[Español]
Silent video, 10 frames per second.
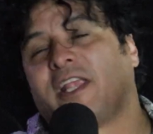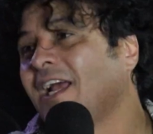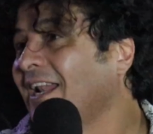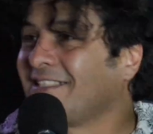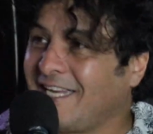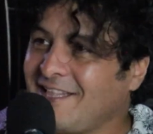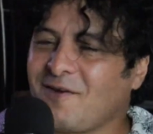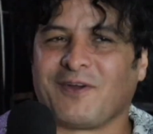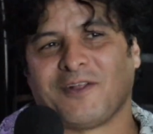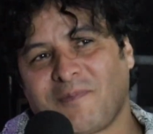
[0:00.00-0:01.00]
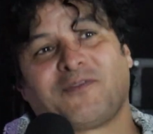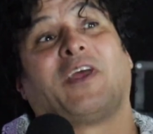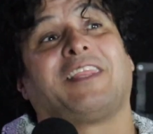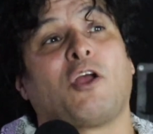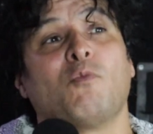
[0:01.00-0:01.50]
allá en la esquina, güey, ¿no? Pero
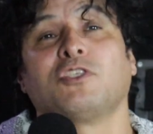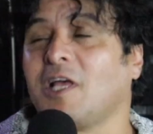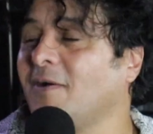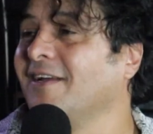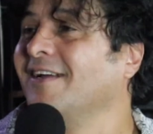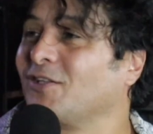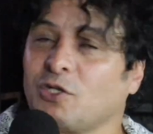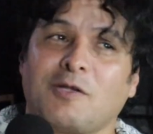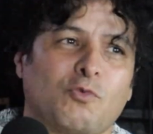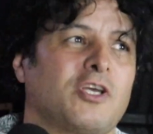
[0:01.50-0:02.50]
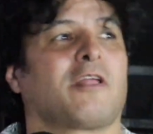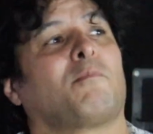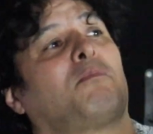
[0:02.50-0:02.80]
fíjate cómo estaba toda esa música,